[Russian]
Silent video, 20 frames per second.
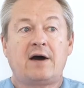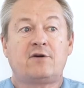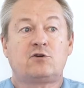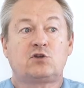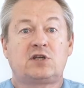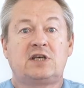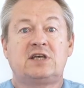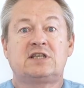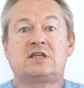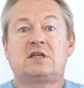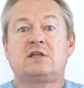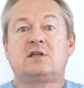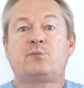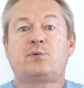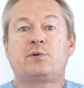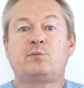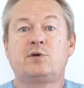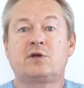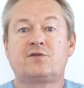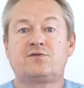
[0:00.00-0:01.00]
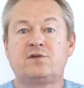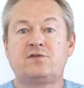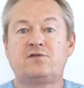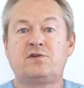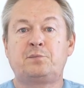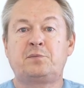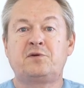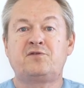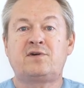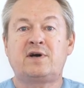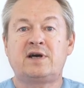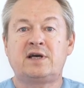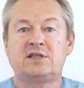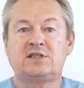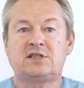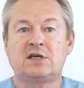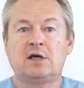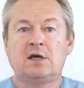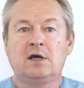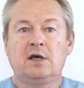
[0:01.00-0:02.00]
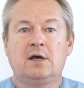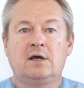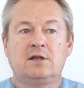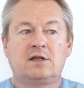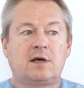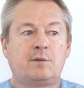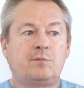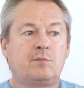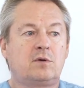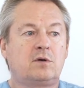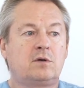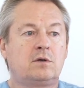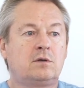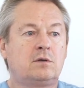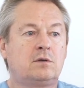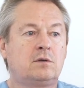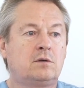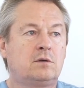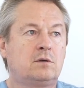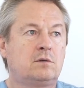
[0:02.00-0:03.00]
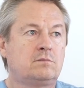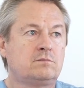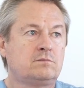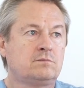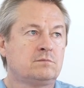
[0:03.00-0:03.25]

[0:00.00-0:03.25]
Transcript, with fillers: А вот если, например, вы выпиваете там э,